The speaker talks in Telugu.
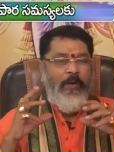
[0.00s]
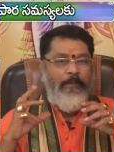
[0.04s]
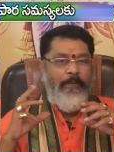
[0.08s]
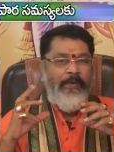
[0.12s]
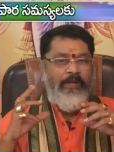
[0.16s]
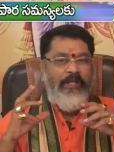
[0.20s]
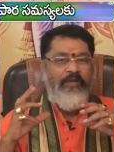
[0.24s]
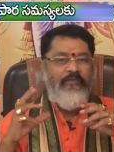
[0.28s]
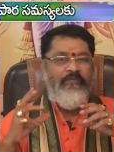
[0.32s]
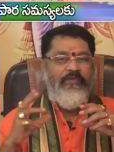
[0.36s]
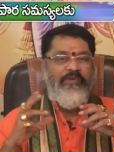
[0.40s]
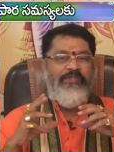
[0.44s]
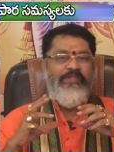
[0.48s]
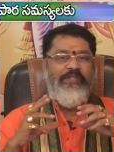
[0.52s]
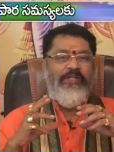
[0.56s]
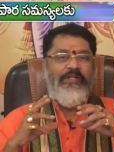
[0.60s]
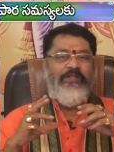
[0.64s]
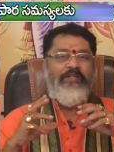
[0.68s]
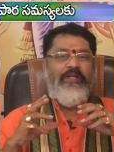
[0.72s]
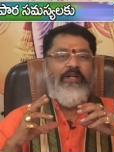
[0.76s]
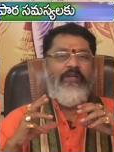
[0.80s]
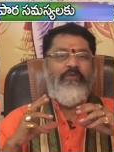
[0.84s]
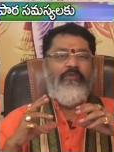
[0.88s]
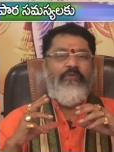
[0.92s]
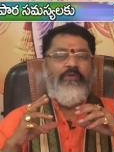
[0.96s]
మనం ఇన్వెస్ట్
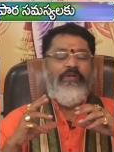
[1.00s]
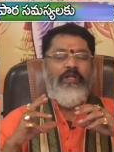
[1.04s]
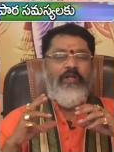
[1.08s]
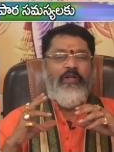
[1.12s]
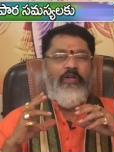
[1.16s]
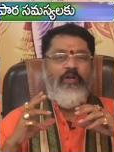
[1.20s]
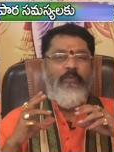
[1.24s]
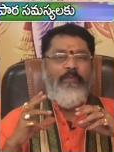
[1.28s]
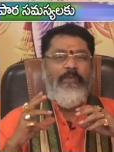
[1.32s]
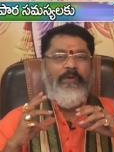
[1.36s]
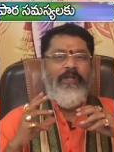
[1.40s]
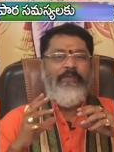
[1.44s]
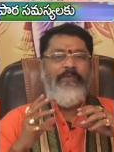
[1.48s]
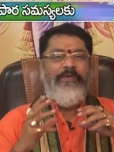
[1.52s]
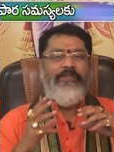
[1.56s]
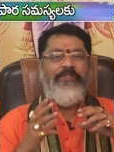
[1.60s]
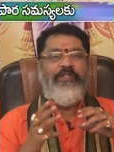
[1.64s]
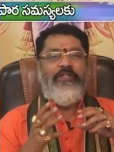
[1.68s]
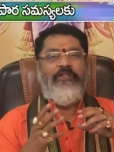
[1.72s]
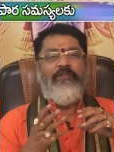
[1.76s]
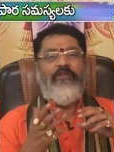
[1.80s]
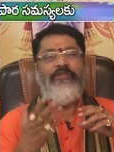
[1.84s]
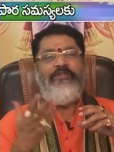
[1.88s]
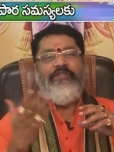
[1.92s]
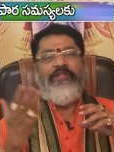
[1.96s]
చేద్దాం అనుకునే లోపల మన
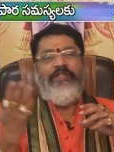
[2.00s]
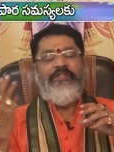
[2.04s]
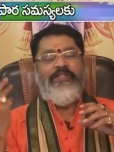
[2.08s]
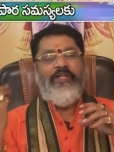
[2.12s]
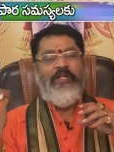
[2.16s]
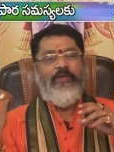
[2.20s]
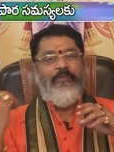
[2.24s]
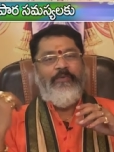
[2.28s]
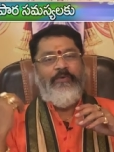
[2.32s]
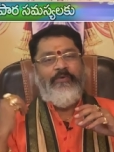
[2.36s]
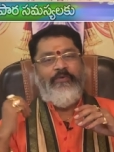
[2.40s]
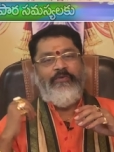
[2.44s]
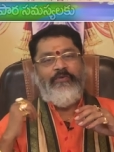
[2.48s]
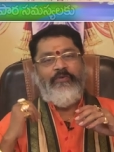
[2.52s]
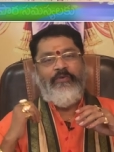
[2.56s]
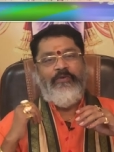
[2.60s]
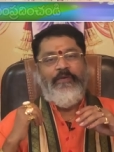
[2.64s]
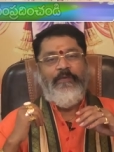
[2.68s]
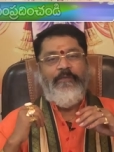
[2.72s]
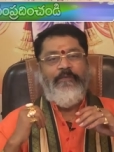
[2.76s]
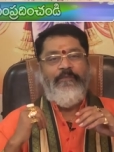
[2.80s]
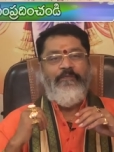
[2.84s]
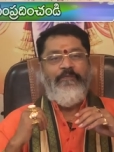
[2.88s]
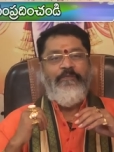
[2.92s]
చేతిలో చేయి జారిపోతుంటుంది